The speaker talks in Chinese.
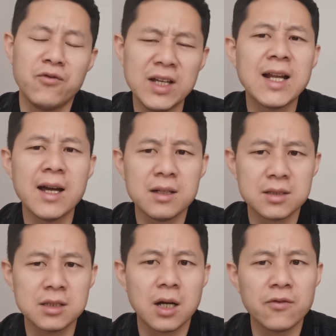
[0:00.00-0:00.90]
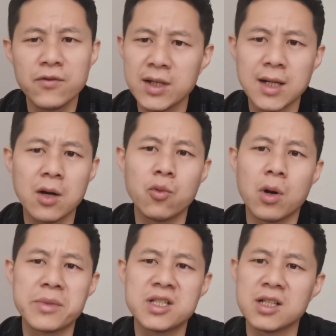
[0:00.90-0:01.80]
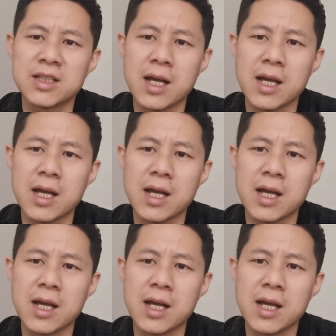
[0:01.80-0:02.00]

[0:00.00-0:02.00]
未来真的，未来我们这